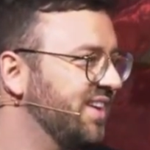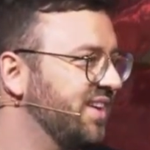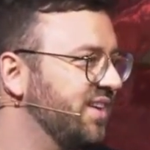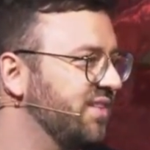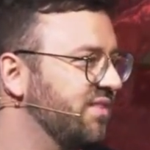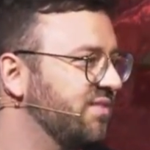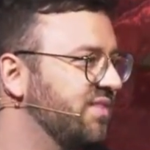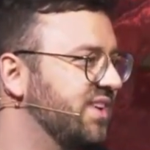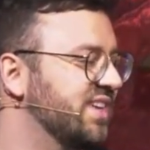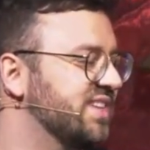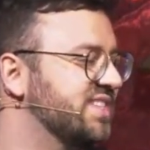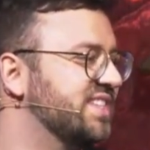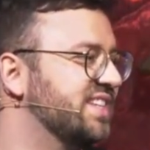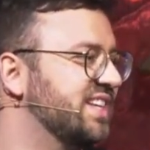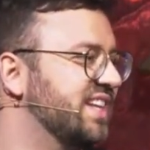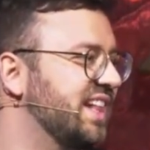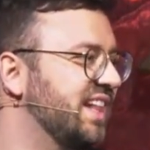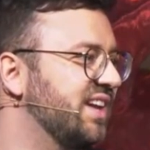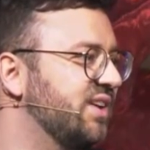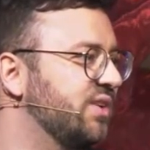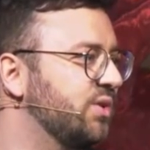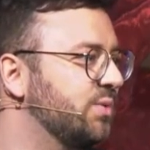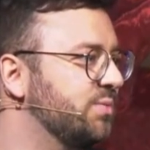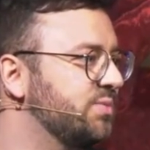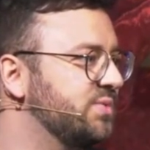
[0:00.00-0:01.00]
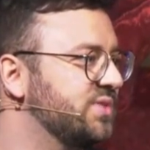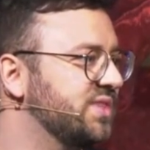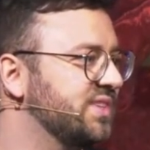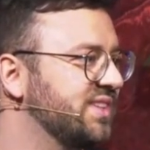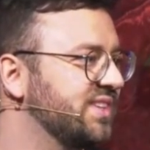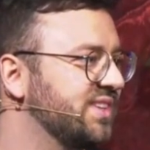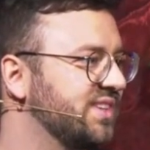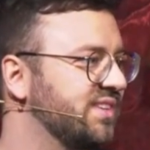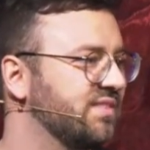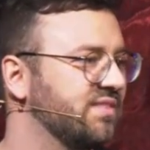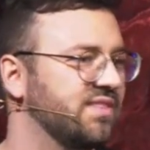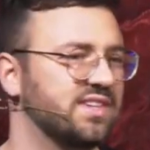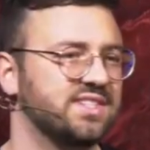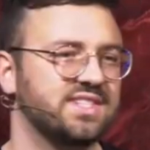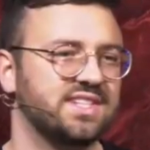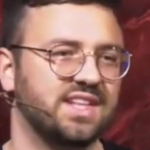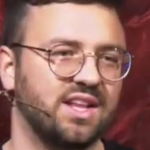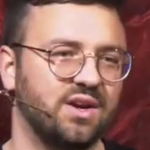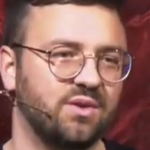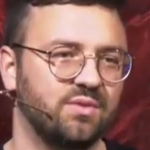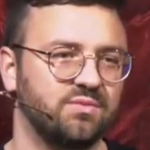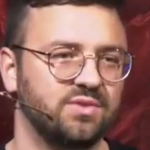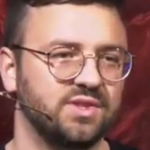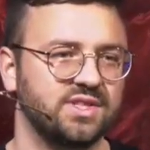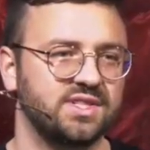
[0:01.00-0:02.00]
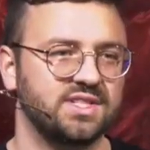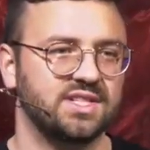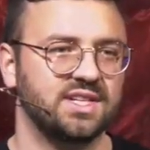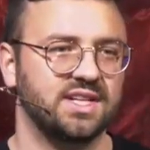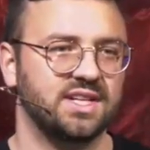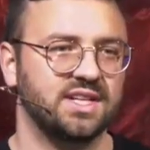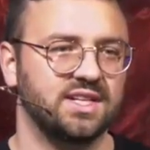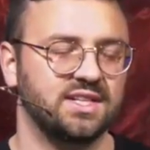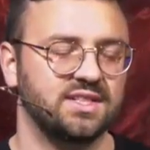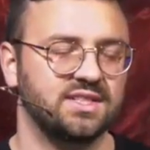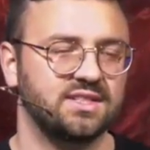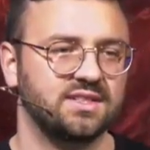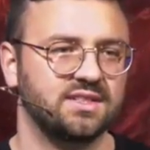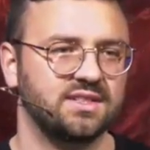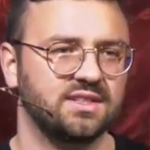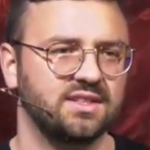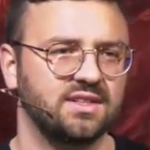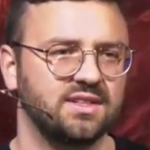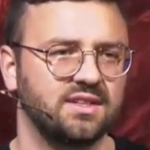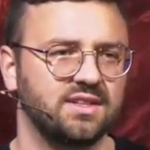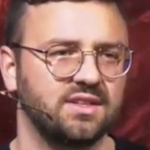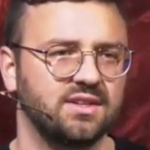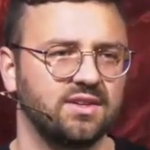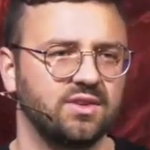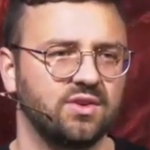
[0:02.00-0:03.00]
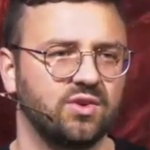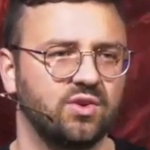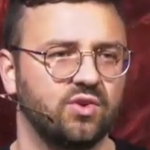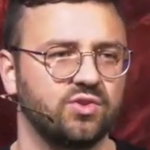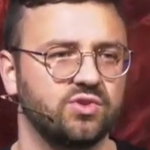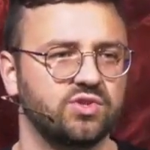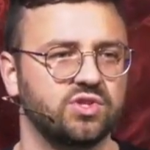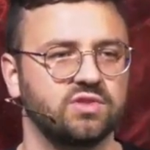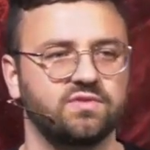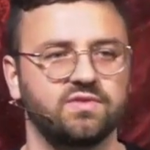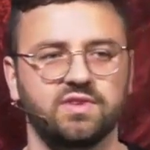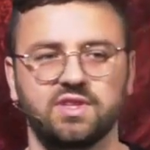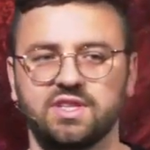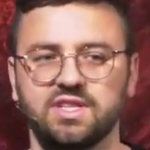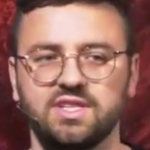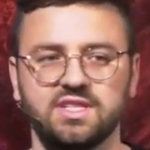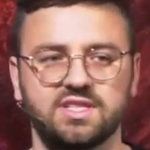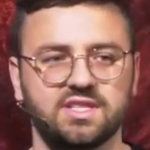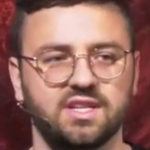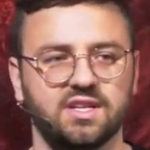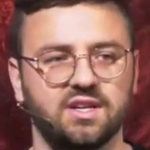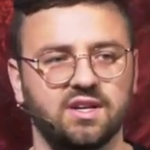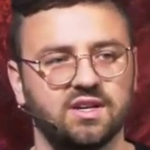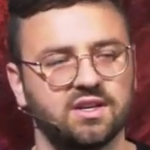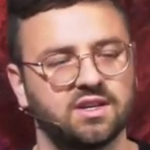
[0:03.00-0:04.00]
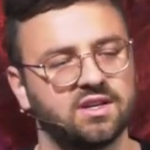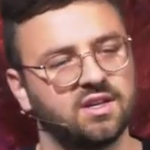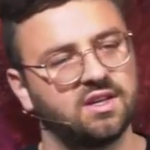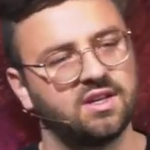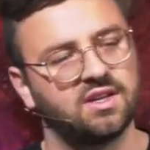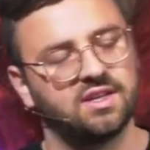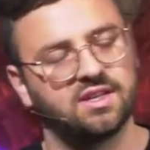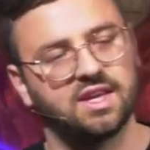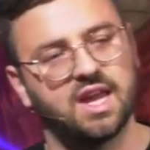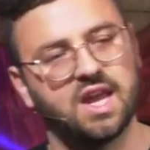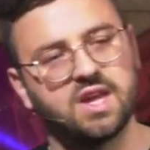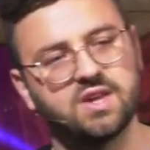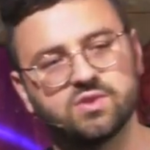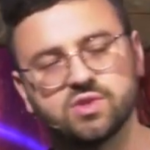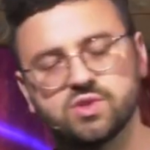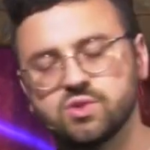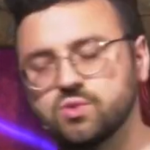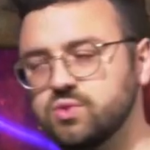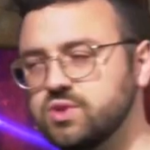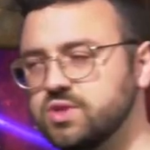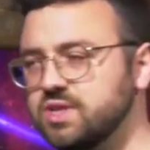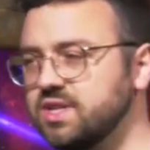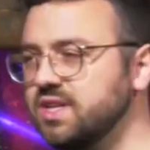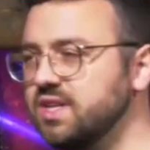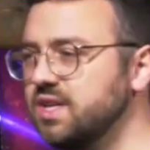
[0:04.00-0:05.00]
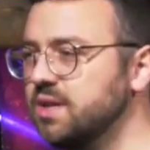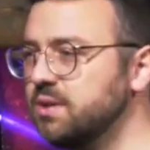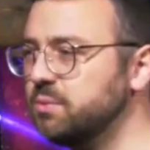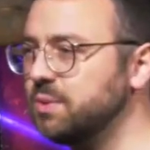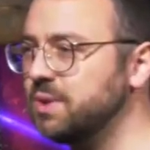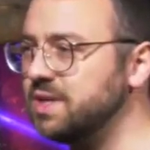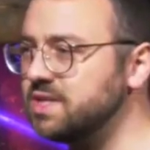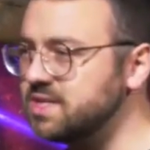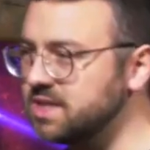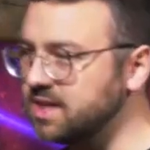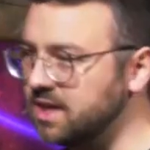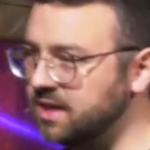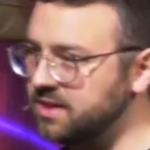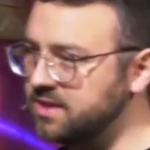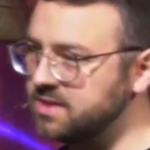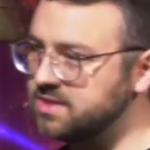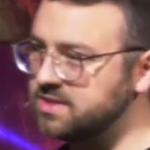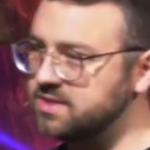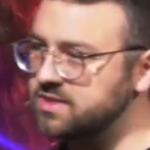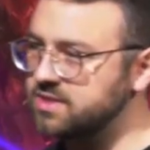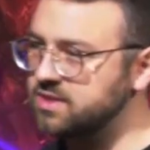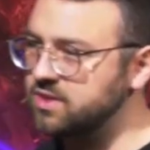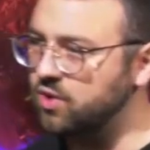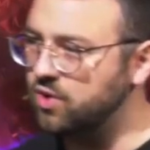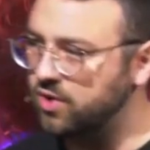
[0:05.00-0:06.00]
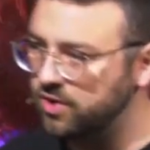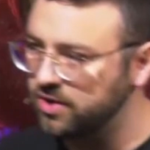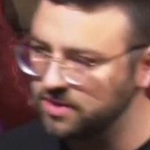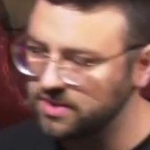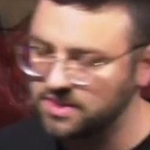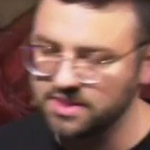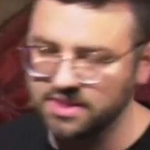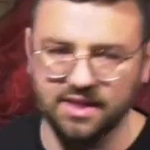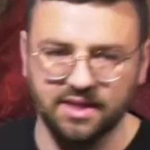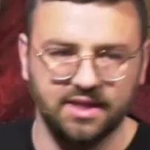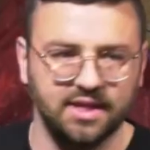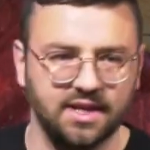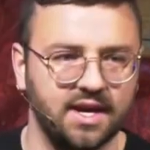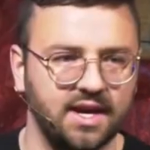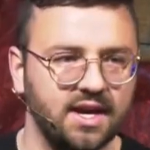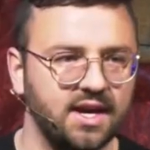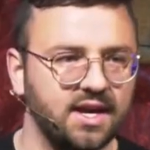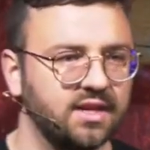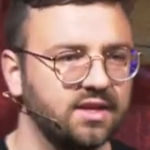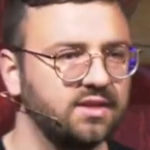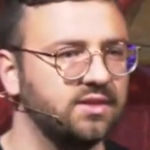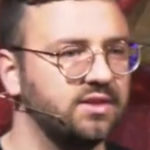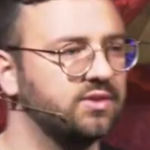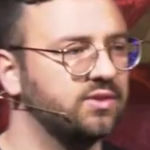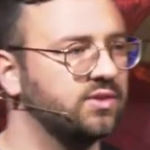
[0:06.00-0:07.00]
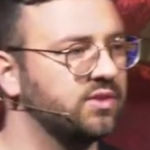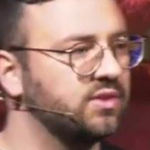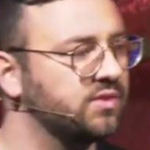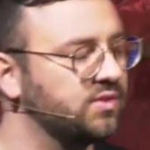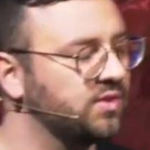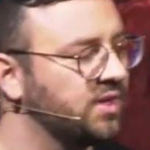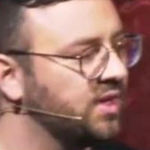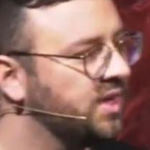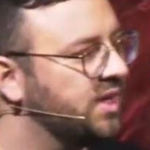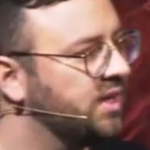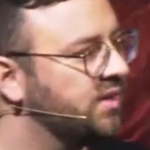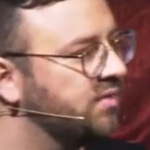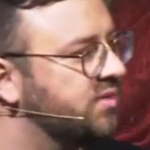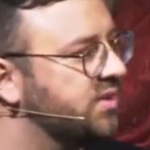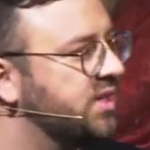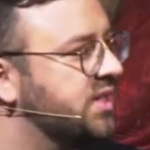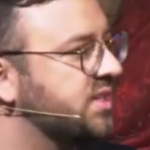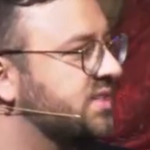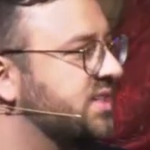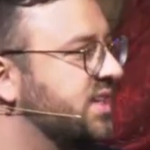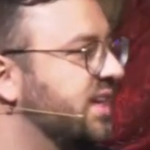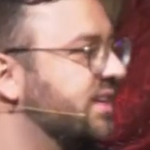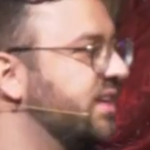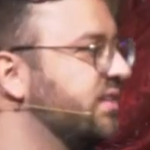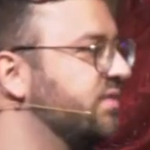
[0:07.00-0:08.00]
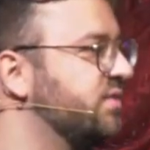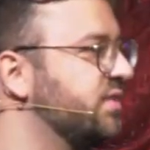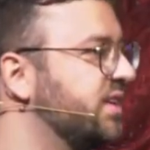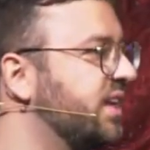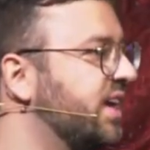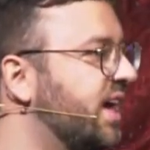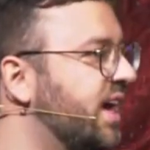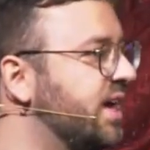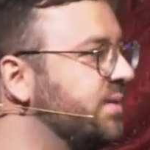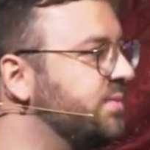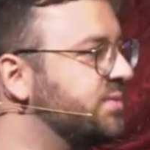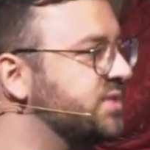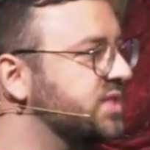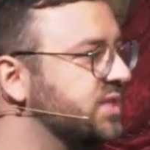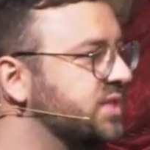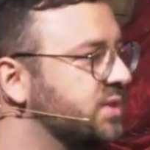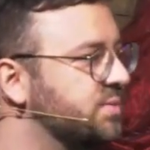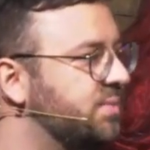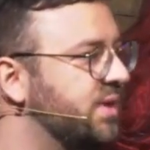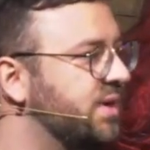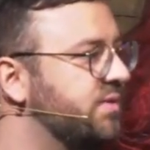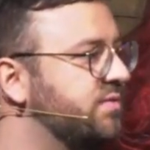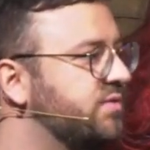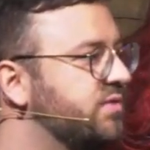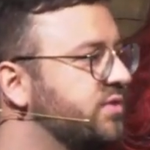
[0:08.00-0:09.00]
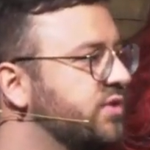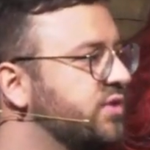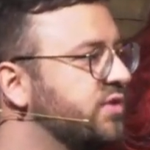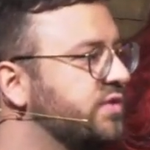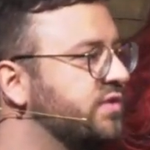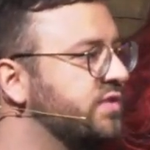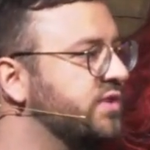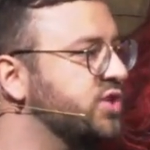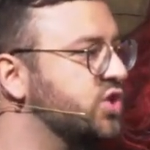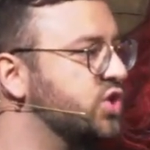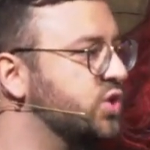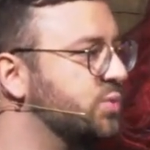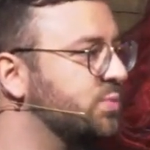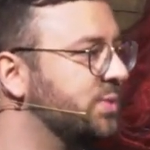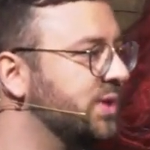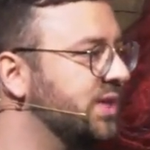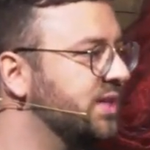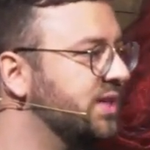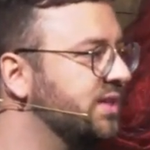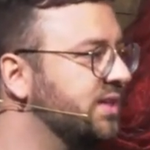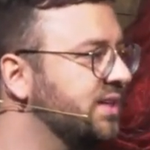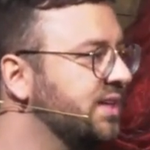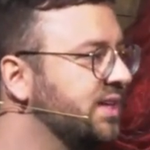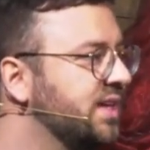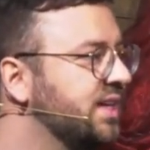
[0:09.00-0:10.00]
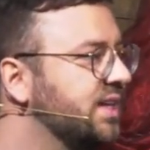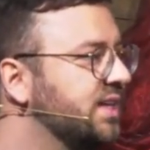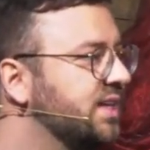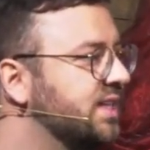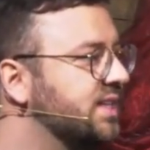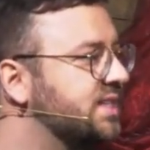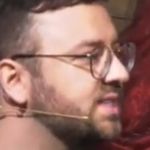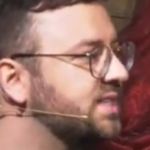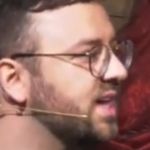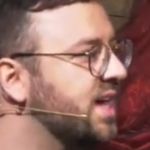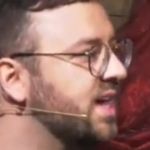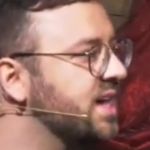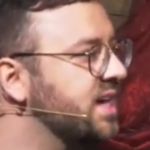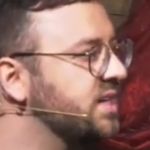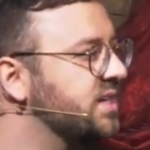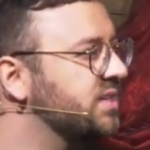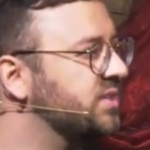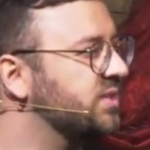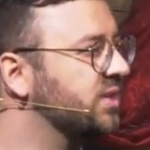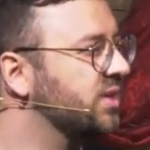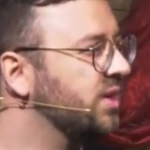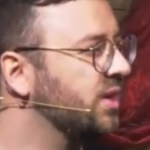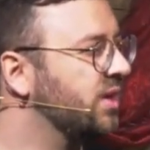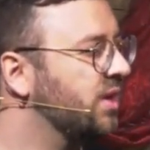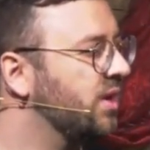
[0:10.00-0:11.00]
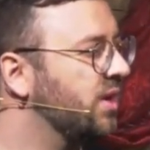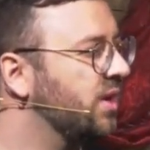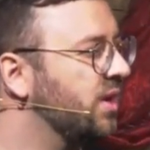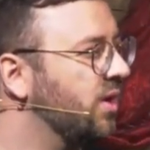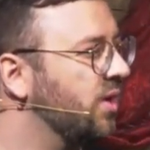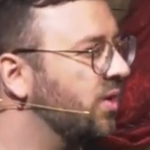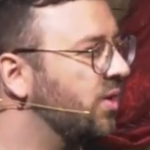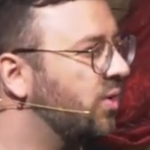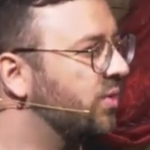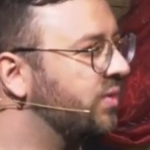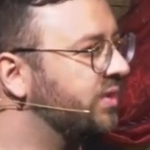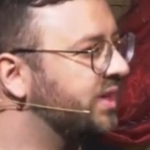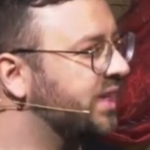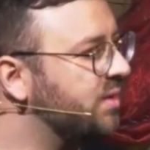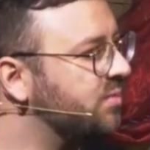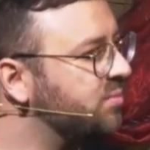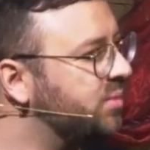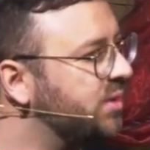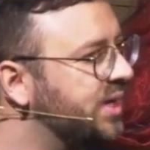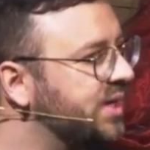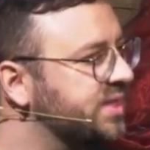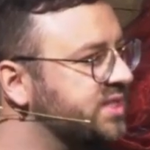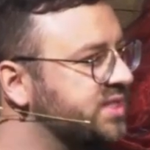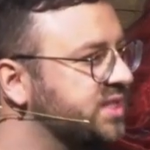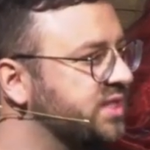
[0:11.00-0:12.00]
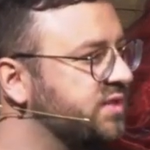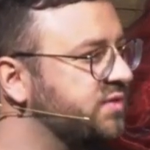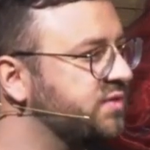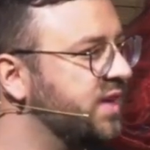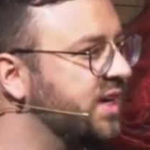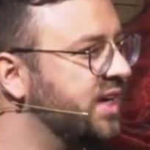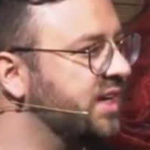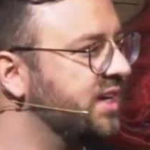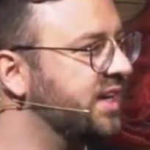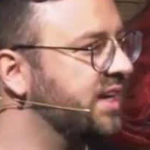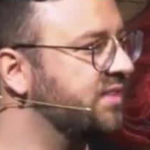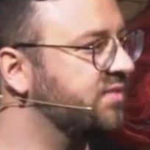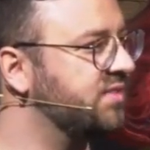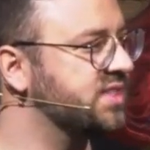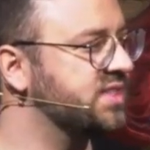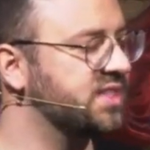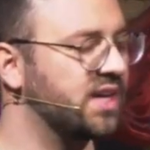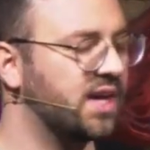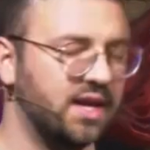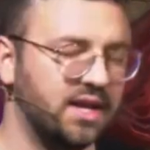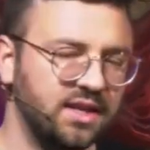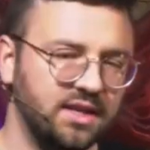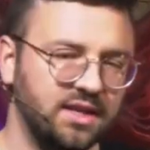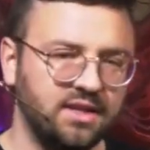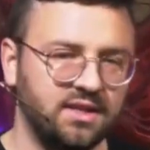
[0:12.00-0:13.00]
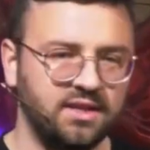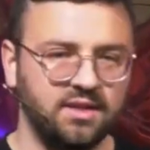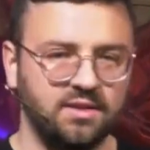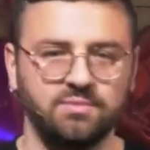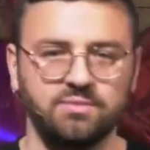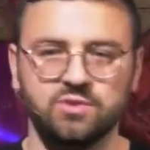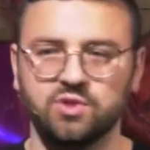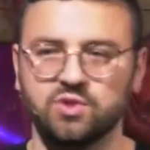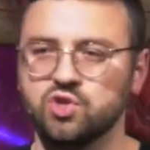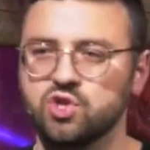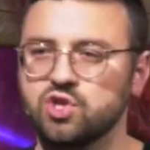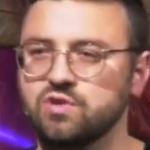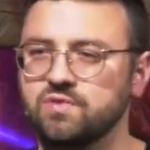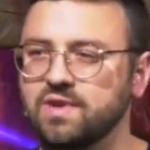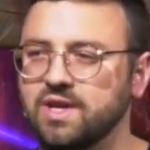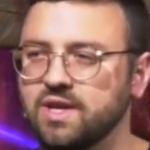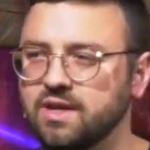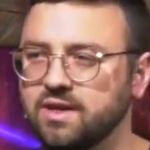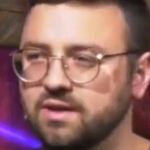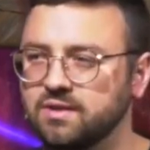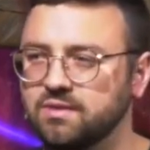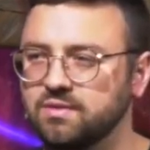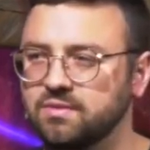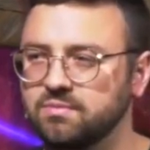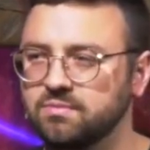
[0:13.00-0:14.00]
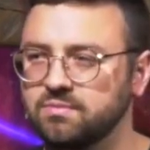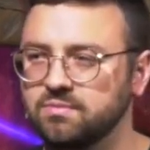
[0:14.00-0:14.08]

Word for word: Wer es glaubt, wer es glaubt, wird selig. Und so wird dieser Jesus routinemäßig an dieses Kreuz genagelt und wie gesagt, er vertreibt sich beim Würfelspiel die Zeit und dann plötzlich fängt etwas an, in ihm zu schwingen.